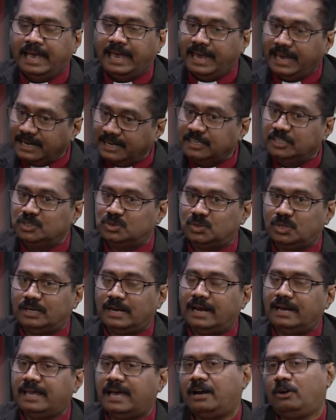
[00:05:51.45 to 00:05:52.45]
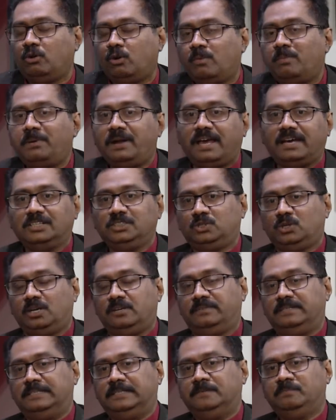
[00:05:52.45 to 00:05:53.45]
ஏனென்று சொன்னால் நாங்கள் ஓப்பனாக சொல்ல
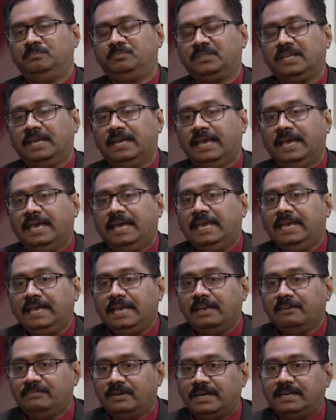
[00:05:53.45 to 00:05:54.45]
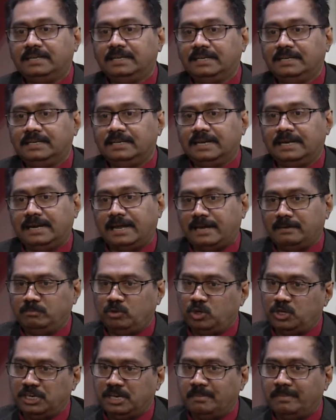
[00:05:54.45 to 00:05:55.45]
வேண்டும் இங்கே வருகின்ற நான்
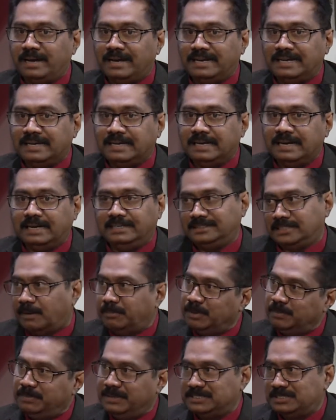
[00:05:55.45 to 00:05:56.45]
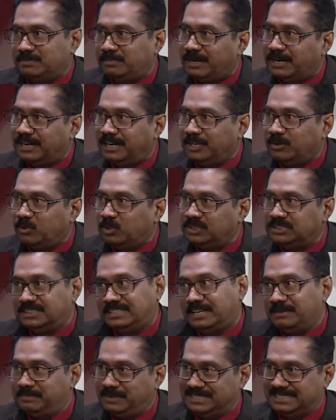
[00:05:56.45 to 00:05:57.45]
முக்கியமாக எங்கள் தமிழ் பேசும் மக்களை குறித்து
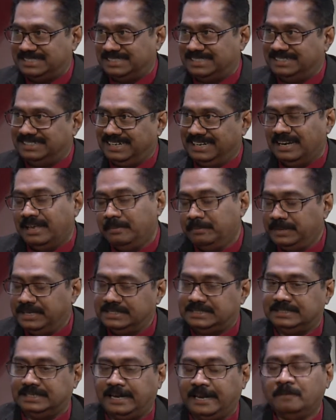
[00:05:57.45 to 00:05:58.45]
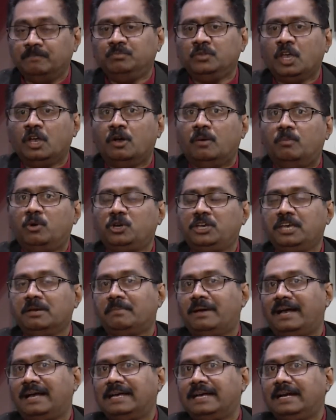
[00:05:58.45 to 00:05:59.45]
தான் பேசுகிறேன் பேசுகிறேன்
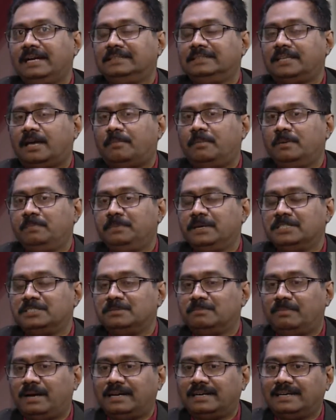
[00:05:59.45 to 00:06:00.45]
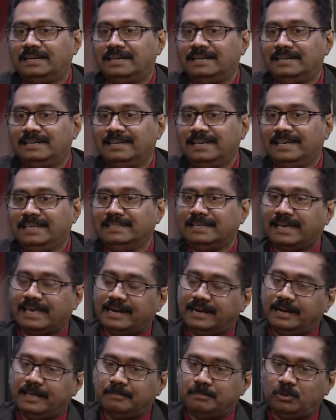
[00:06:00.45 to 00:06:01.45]
முக்கியமாக எங்கள் தமிழ் பேசும் மக்கள் இந்த
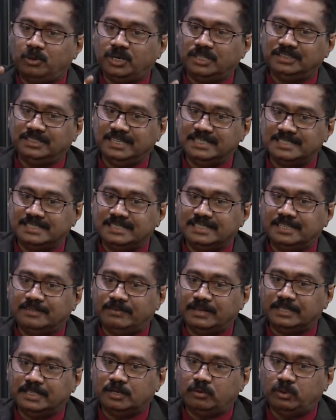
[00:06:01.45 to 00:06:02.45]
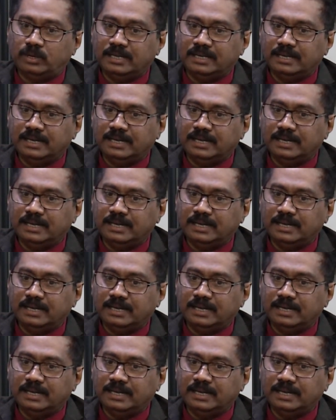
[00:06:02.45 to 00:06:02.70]
கனடா போன்ற தேசத்துக்கு வந்தவுடன்